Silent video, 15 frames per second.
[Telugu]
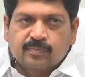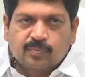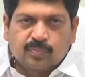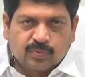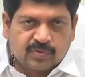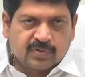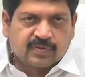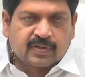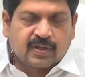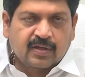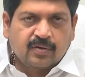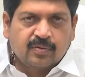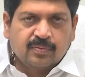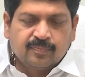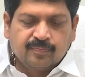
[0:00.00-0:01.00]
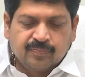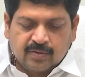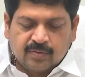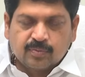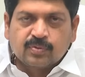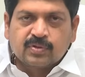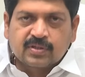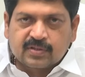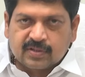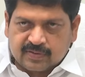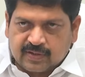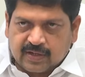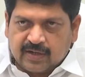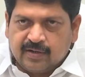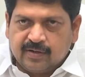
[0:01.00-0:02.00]
పూర్తి స్థాయిలో ఉచిత
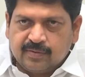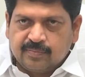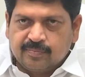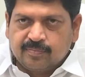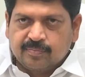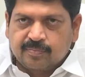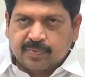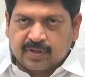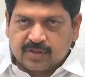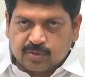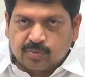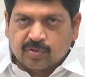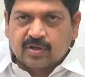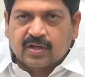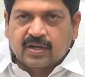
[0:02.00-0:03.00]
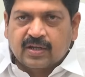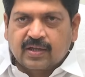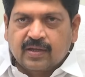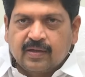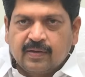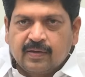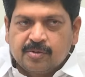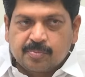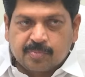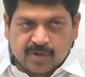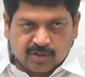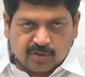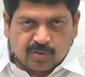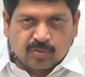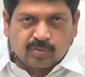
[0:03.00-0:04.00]
శాండ్ ప్రతి ఒక్కరికి
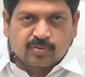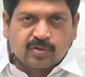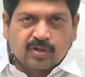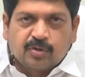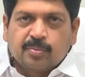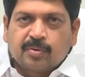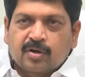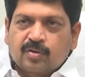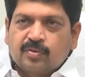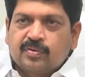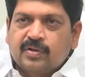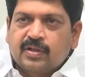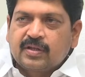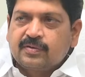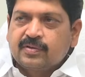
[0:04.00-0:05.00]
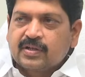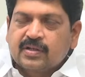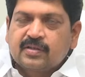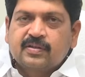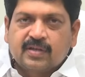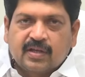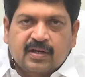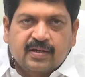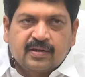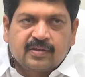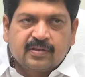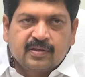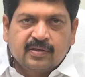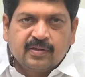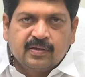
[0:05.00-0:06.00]
ప్రతిరోజు అందుబాటులో ఉండే విధంగా
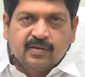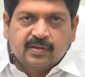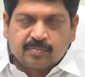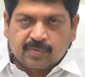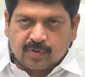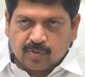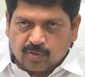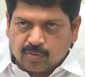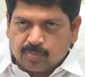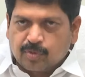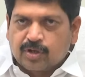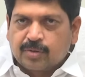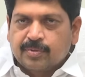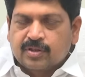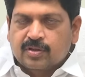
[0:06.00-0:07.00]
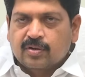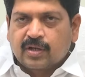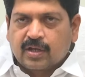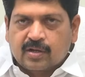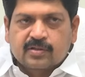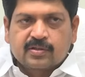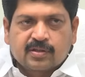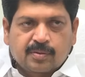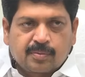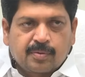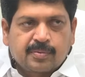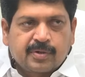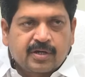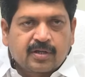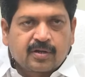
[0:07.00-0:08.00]
చేయాలనేది గౌరవ ముఖ్యమంత్రులు నారా చంద్రబాబు
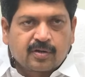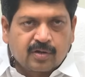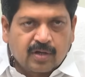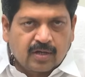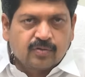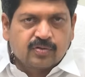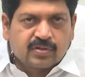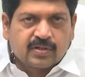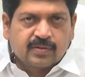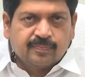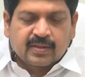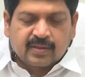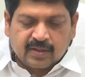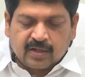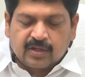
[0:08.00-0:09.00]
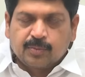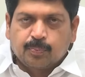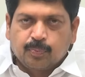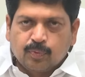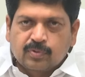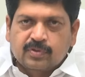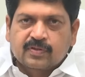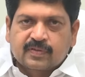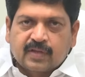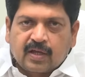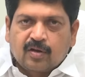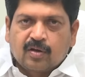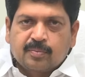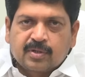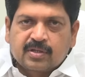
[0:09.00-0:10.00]
నాయుడు గారి ఆలోచన దాన్ని పూర్తి
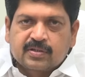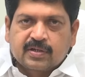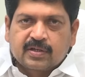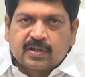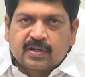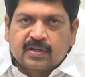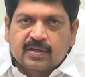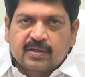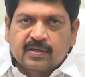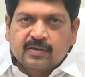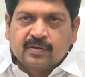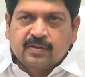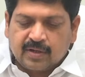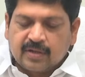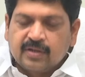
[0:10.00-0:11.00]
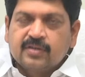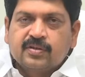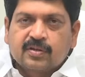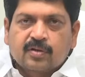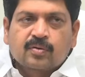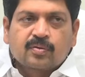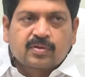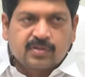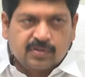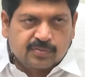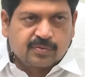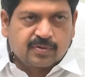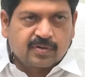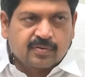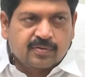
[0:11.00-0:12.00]
స్థాయిలో అమలు చేయడానికి అన్ని చర్యలు కూడా తీసుకుంటా